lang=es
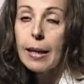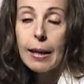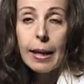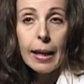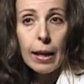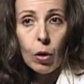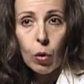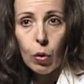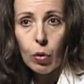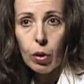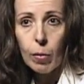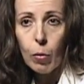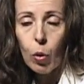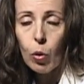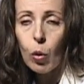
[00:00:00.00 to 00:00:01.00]
que
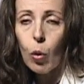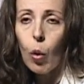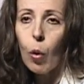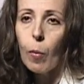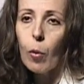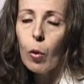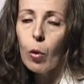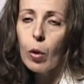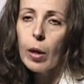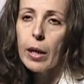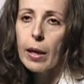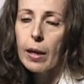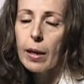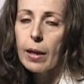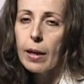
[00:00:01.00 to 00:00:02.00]
desconocemos cómo,
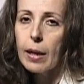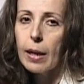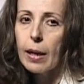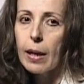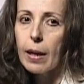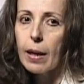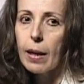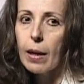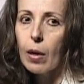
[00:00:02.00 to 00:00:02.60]
eh, eh,